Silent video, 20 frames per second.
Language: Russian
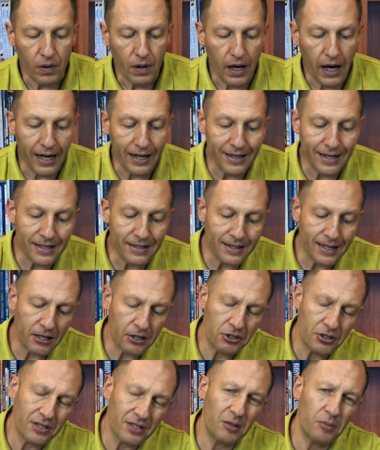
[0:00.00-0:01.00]

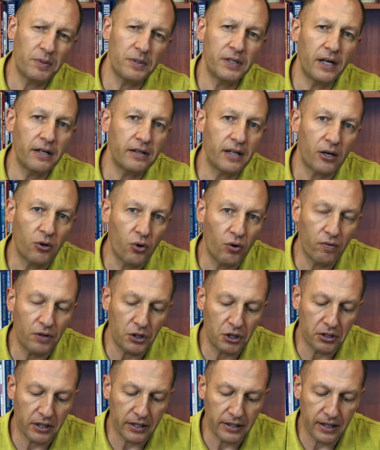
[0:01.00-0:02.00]
однозначно записать такого
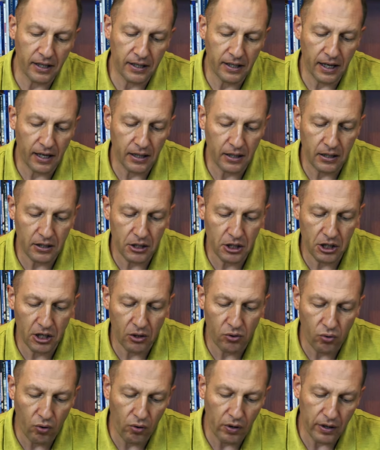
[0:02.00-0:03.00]
человека, как
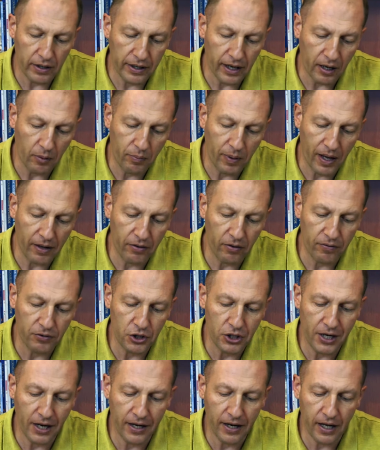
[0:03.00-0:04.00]
Шауль, как Павел, в
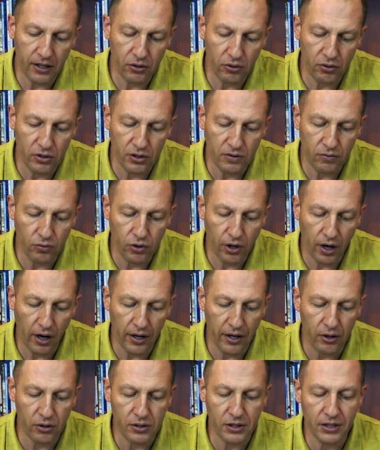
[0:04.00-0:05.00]
члены одной из двух
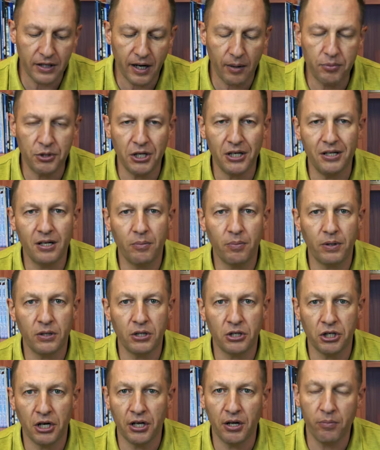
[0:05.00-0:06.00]
религиозных общин на
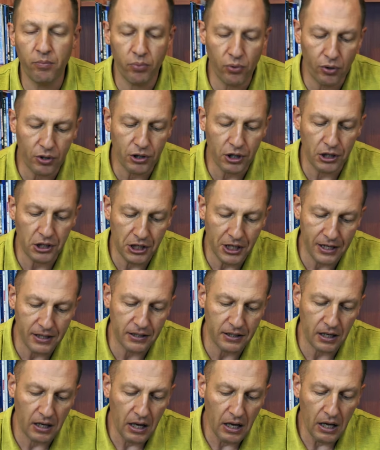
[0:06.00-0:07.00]
протяжении большей
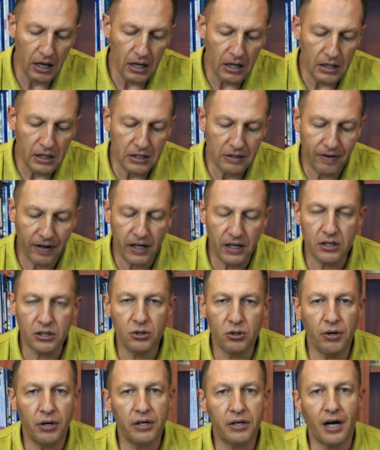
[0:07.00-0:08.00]
части своей
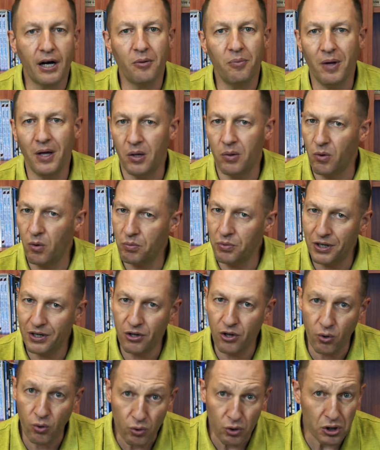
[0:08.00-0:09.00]
истории, как минимум
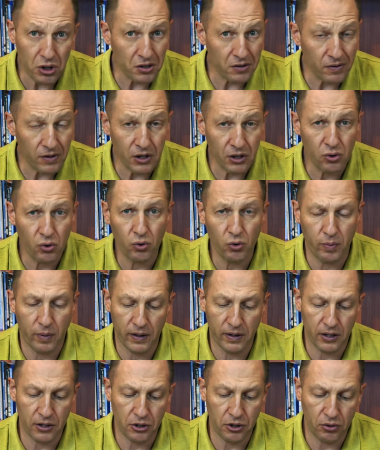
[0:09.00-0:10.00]
недружественных друг по
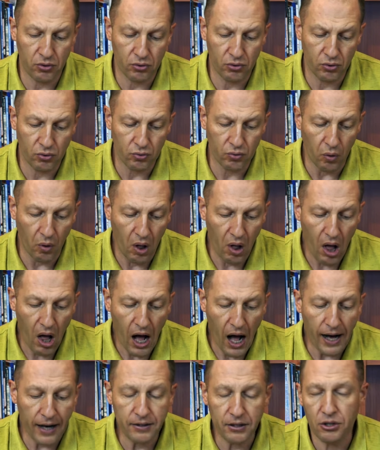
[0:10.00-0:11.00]
отношению к другу,
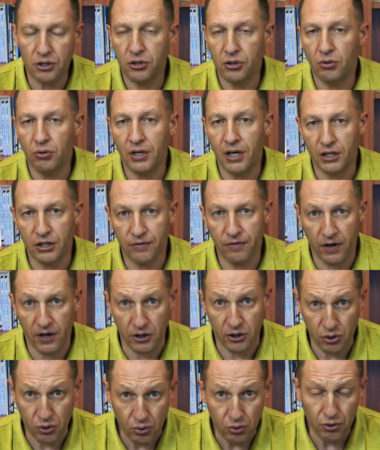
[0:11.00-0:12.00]
а зачастую даже
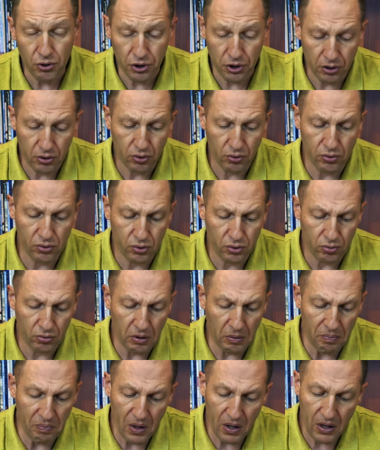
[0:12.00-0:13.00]
враждующих друг с
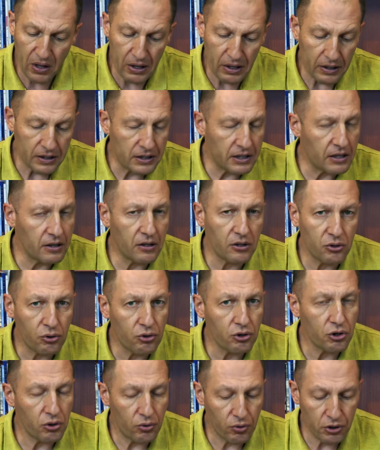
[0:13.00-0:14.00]
другом, дело
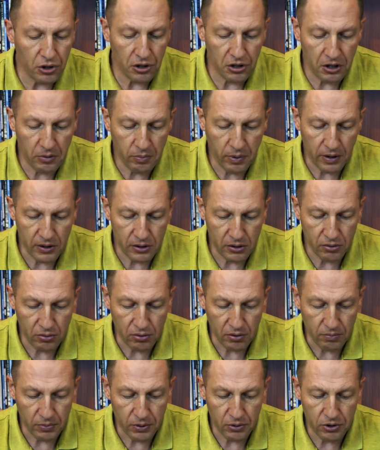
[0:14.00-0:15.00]
тоже очень
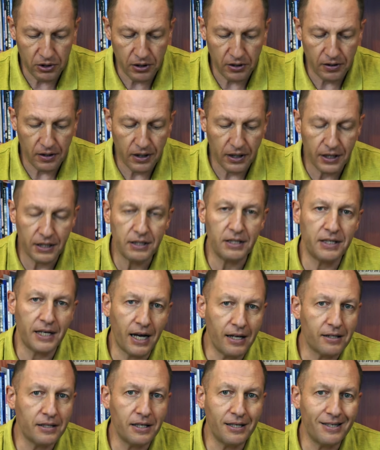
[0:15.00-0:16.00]
непростое. Потому что
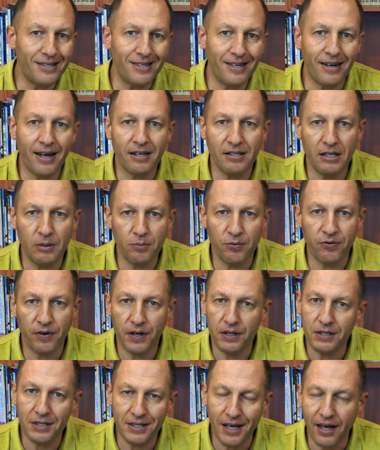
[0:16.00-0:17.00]
христианский стереотип
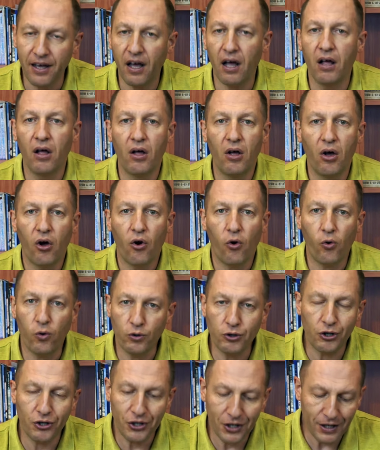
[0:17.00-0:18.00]
фарисея –
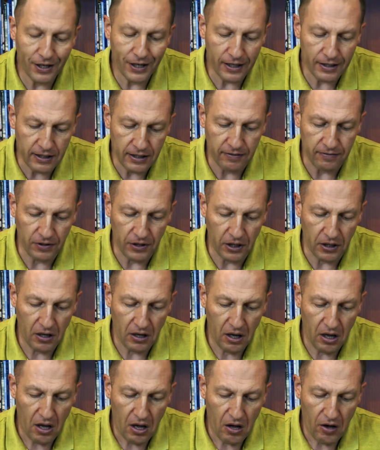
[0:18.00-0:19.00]
очень негативный.
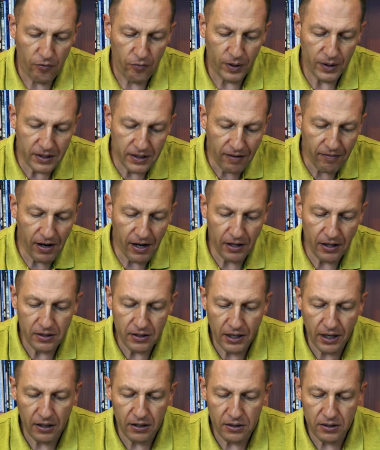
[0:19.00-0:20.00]
В представлении
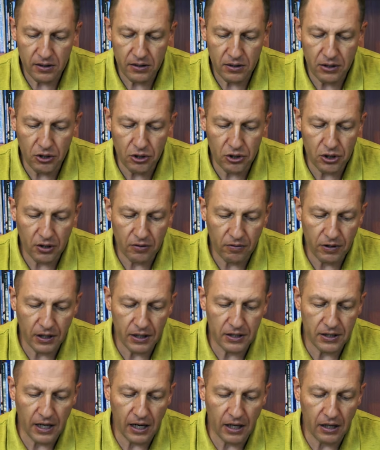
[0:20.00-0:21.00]
среднестатистического
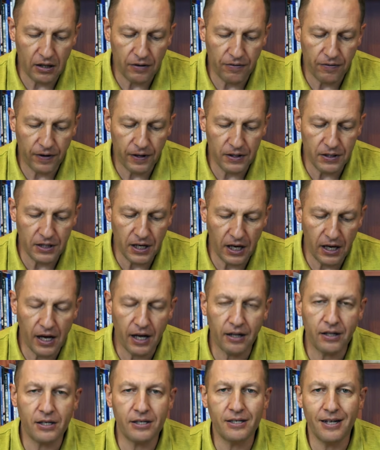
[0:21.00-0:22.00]
христианина фарисей –
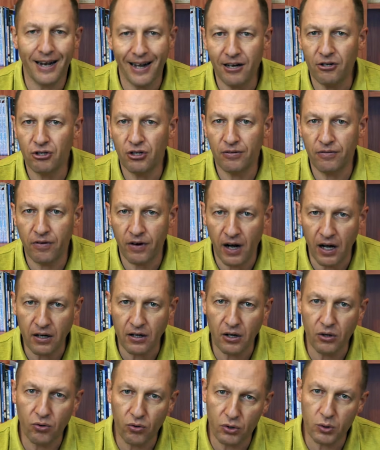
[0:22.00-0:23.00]
это злейший
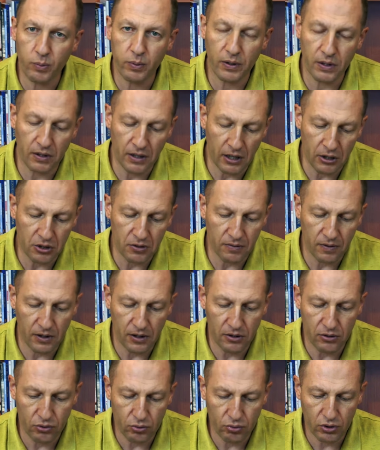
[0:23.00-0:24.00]
враг Господа нашего
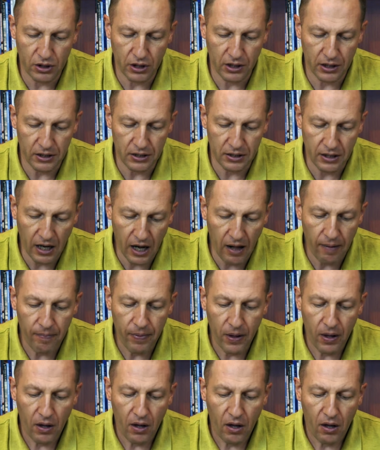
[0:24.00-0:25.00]
Иисуса Христа.
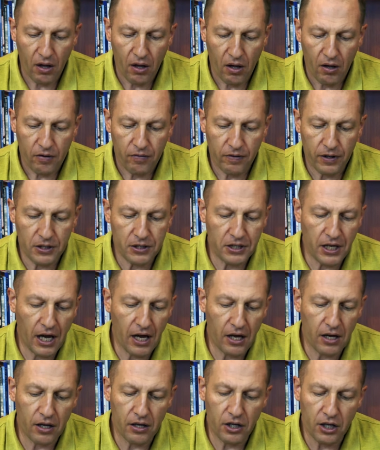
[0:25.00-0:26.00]

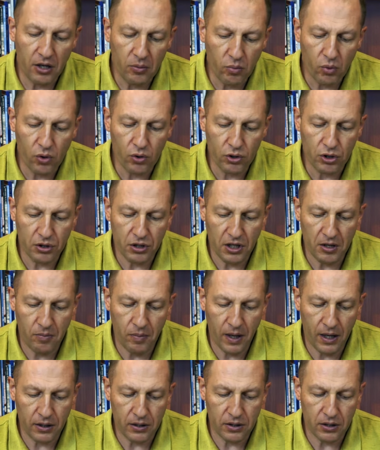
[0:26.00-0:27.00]
Фарисей не может
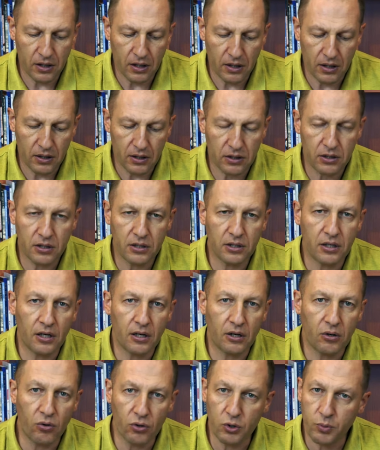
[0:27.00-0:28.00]
иметь э,
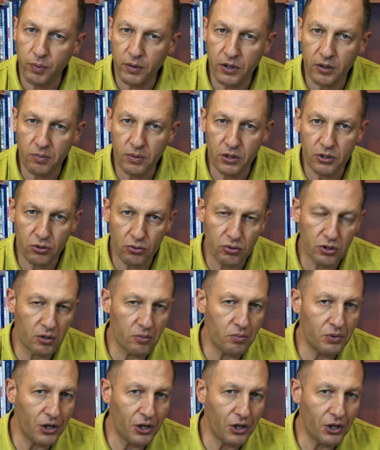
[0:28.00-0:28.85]
с Господом Иисусом